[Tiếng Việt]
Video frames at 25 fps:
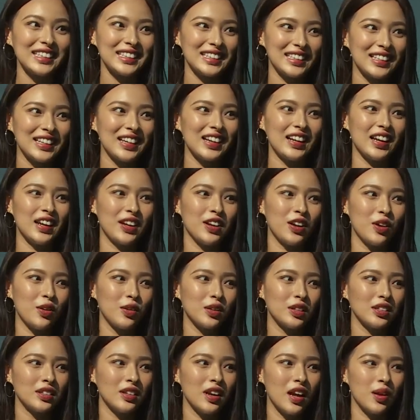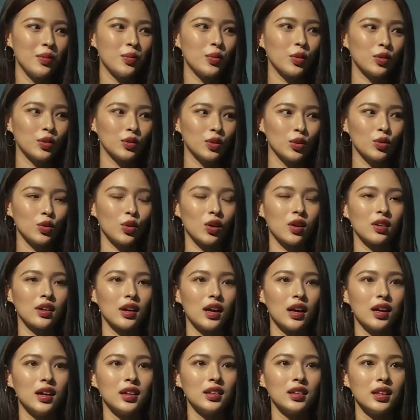Cho nên là nếu để một cái tiêu chuẩn
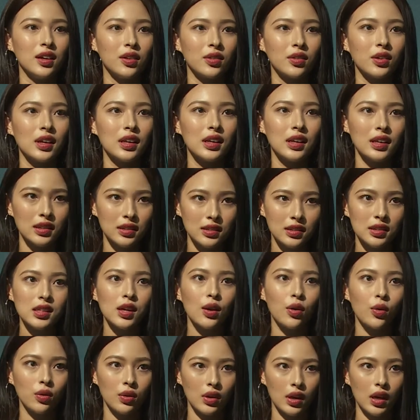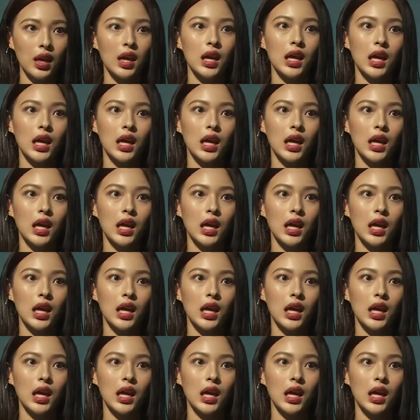đó thì Hảo nghĩ là rất là ok.